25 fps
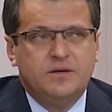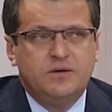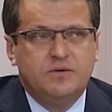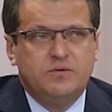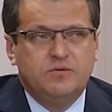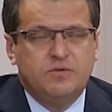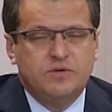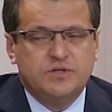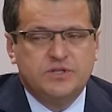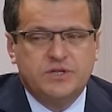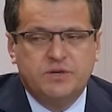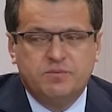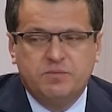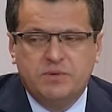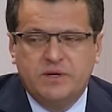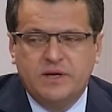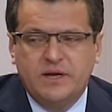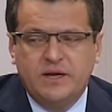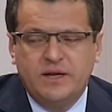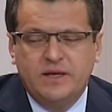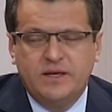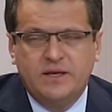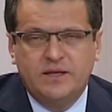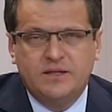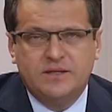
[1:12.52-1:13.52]
Уважаемые
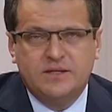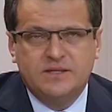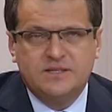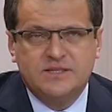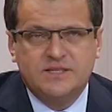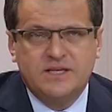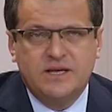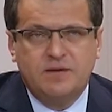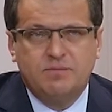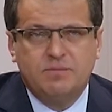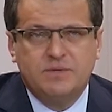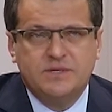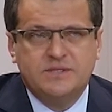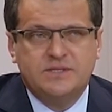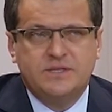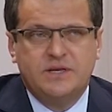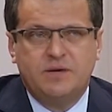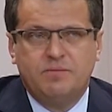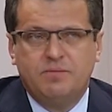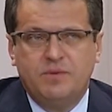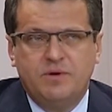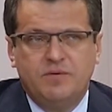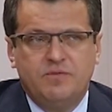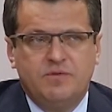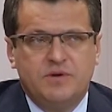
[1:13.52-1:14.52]
коллеги, это
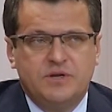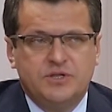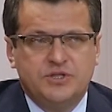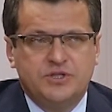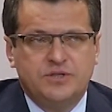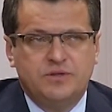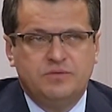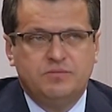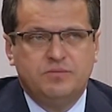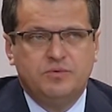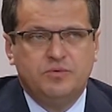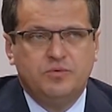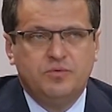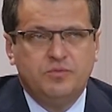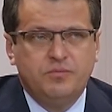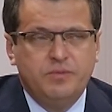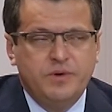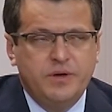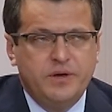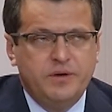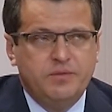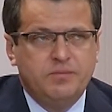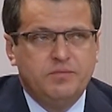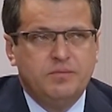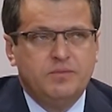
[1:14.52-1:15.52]
самое-самое важное. Мы
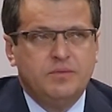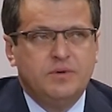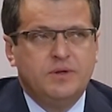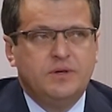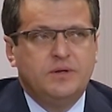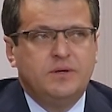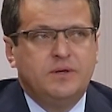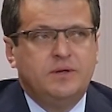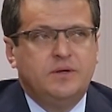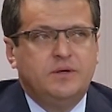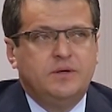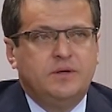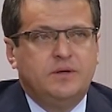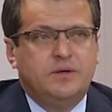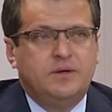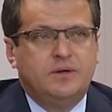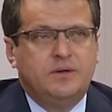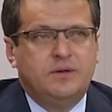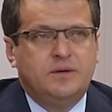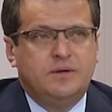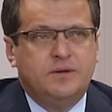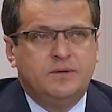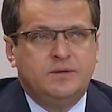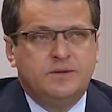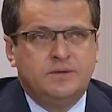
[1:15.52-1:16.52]
умеем
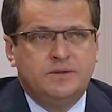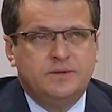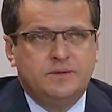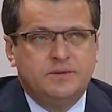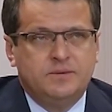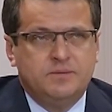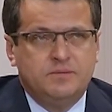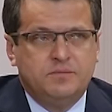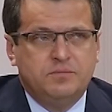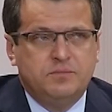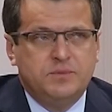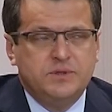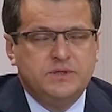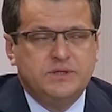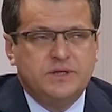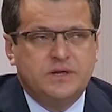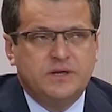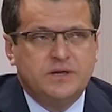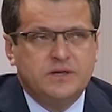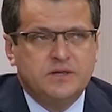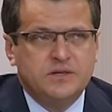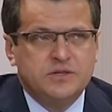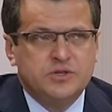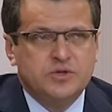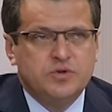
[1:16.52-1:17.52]
э, быть
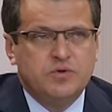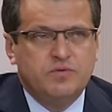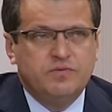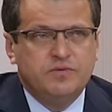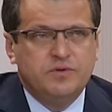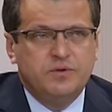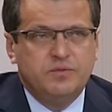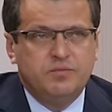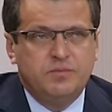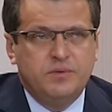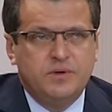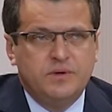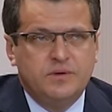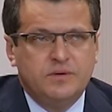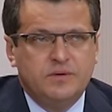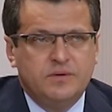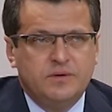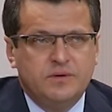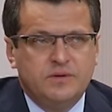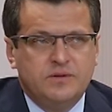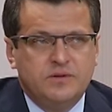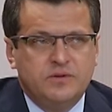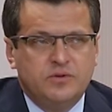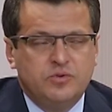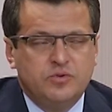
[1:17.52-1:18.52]
организованными.
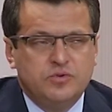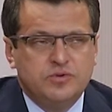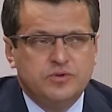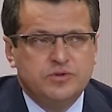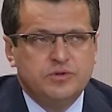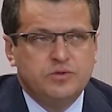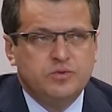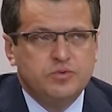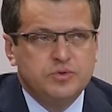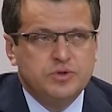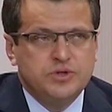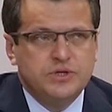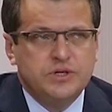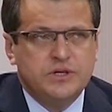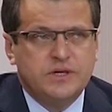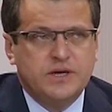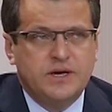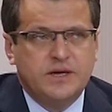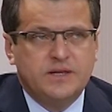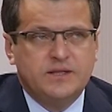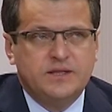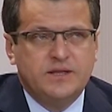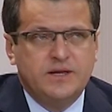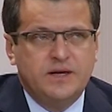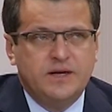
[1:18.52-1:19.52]
Это тот случай,
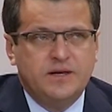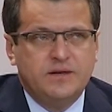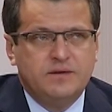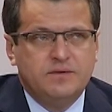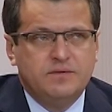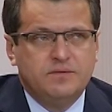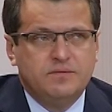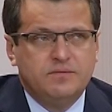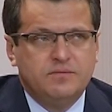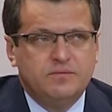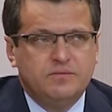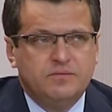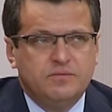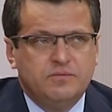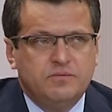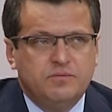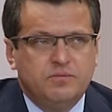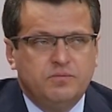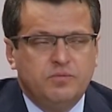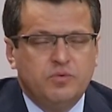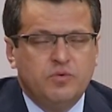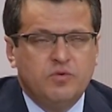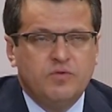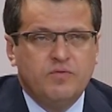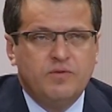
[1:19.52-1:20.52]
когда
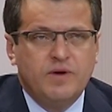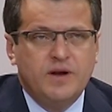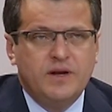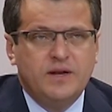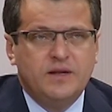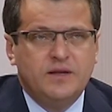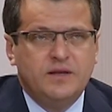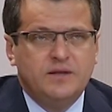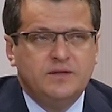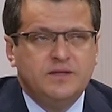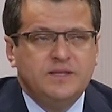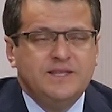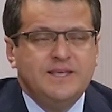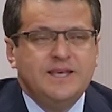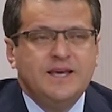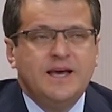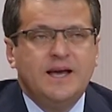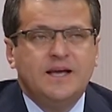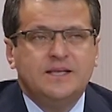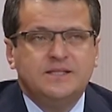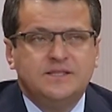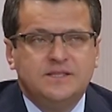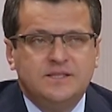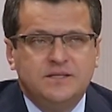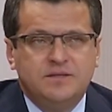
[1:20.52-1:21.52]
буквально ни
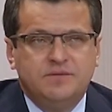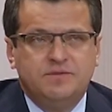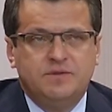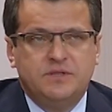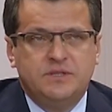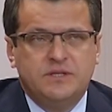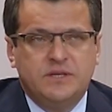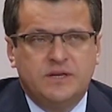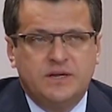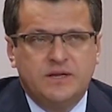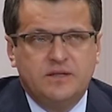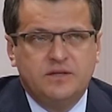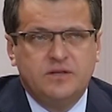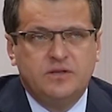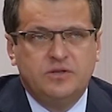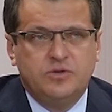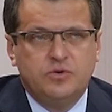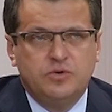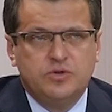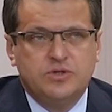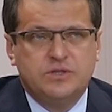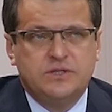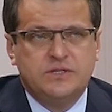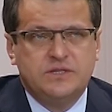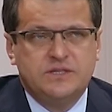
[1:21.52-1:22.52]
один ветеран не
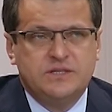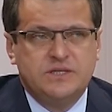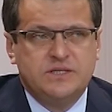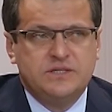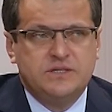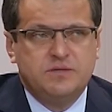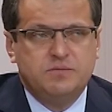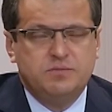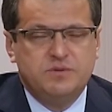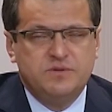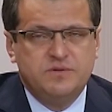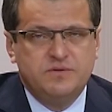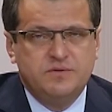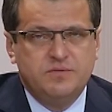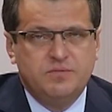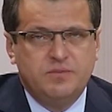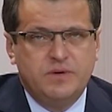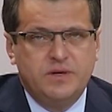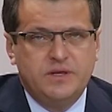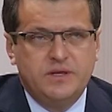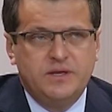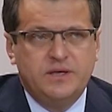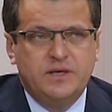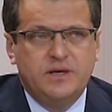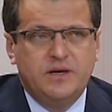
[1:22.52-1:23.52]
должен остаться без
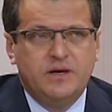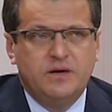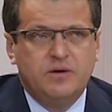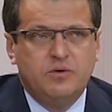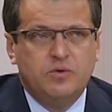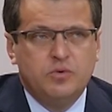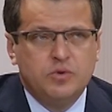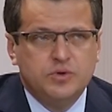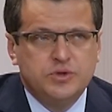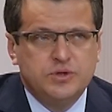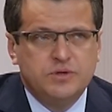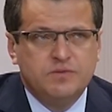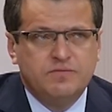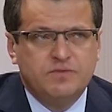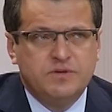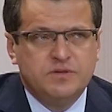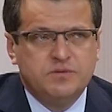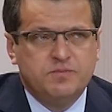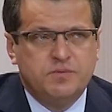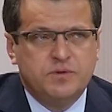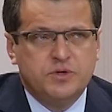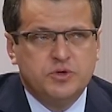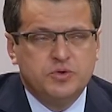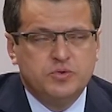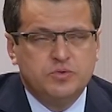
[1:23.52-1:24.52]
внимания. Я очень вас
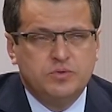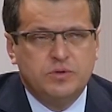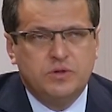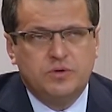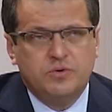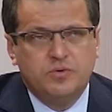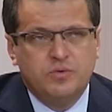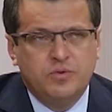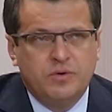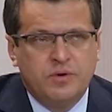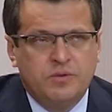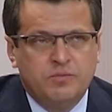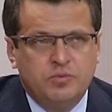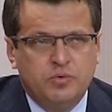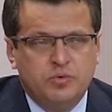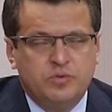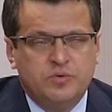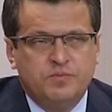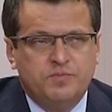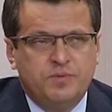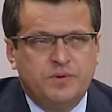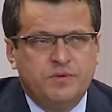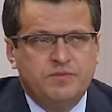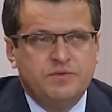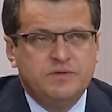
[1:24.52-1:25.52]
прошу такую работу
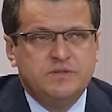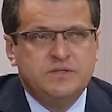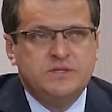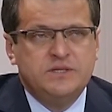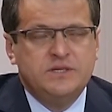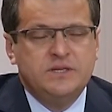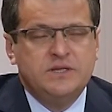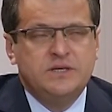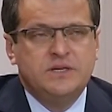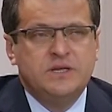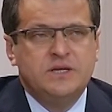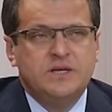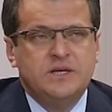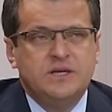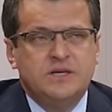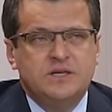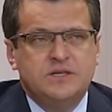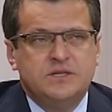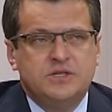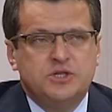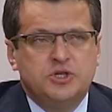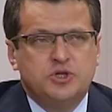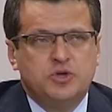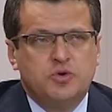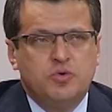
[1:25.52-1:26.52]
провести
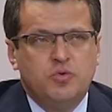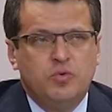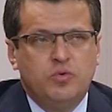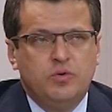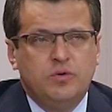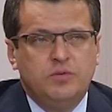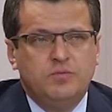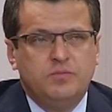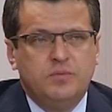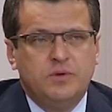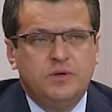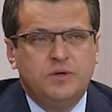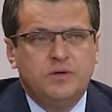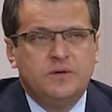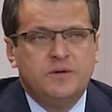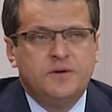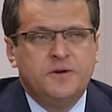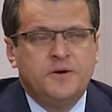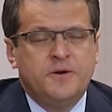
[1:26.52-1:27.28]
с школами,